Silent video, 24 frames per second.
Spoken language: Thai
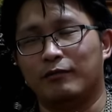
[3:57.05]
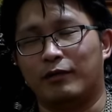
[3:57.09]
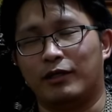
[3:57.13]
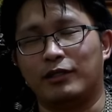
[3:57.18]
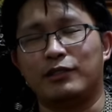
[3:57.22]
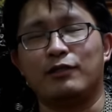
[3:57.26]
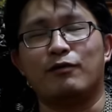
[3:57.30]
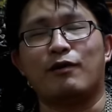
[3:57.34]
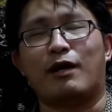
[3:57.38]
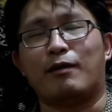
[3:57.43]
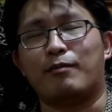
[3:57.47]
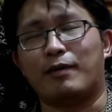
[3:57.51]
พระ
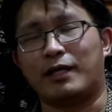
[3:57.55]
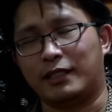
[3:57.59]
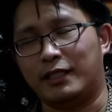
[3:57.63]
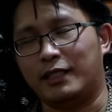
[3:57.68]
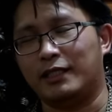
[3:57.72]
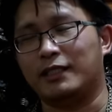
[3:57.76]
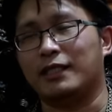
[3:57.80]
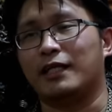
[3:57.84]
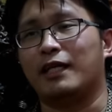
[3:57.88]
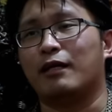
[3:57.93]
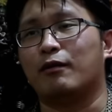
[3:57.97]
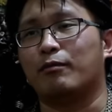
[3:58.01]
ศิวะบาง
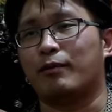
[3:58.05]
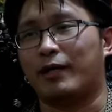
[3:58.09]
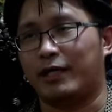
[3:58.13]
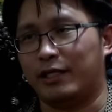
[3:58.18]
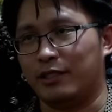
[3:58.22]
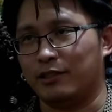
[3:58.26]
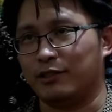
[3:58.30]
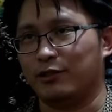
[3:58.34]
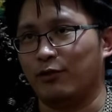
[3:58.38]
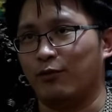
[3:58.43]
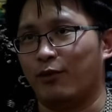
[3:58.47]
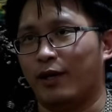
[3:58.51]
ที่จะเรียกพระ
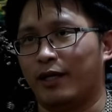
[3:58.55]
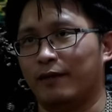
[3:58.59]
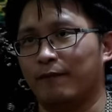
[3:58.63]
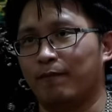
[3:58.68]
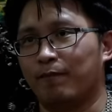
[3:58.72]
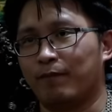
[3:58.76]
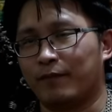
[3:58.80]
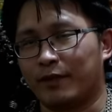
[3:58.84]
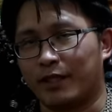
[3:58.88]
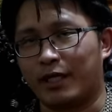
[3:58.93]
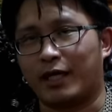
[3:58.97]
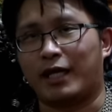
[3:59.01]
อิศวร
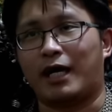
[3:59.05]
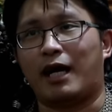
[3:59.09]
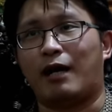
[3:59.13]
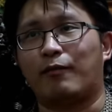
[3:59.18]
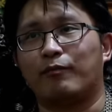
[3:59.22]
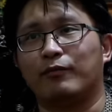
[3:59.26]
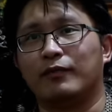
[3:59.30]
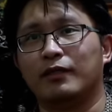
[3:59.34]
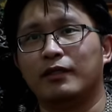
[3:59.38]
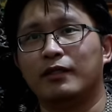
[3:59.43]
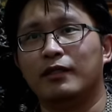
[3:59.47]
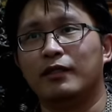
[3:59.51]
นะครับ
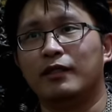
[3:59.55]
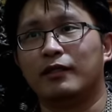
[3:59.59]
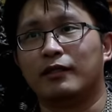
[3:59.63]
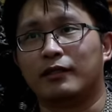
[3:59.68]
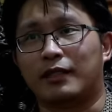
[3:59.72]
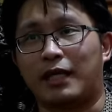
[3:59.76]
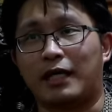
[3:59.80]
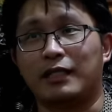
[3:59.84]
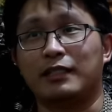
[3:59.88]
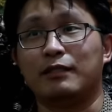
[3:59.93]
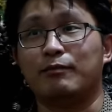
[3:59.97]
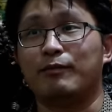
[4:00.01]

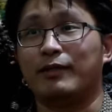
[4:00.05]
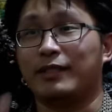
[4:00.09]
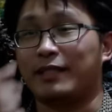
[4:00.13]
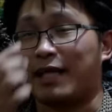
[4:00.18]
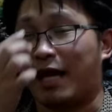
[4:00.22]
ท่านจะมี